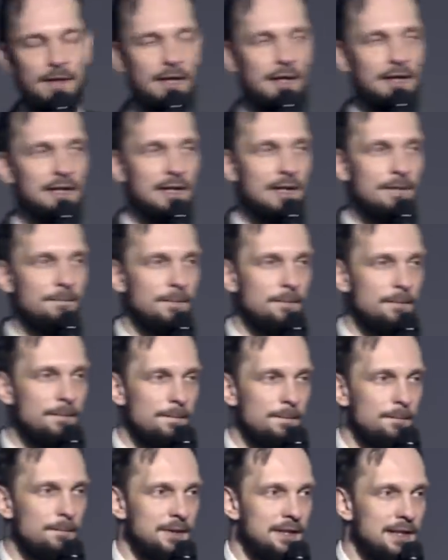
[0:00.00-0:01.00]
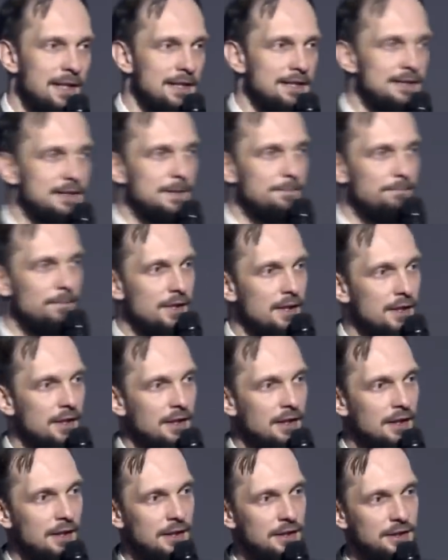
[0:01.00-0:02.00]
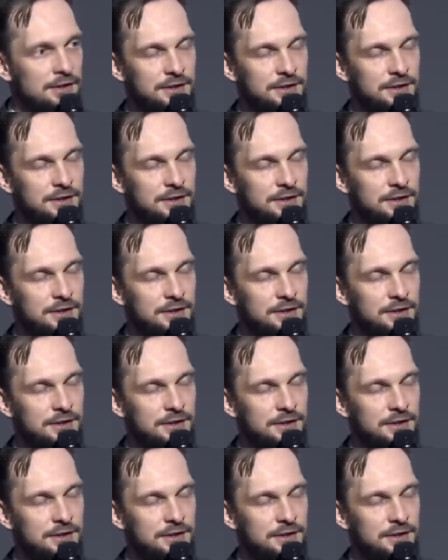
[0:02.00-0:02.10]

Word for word: она пытается э,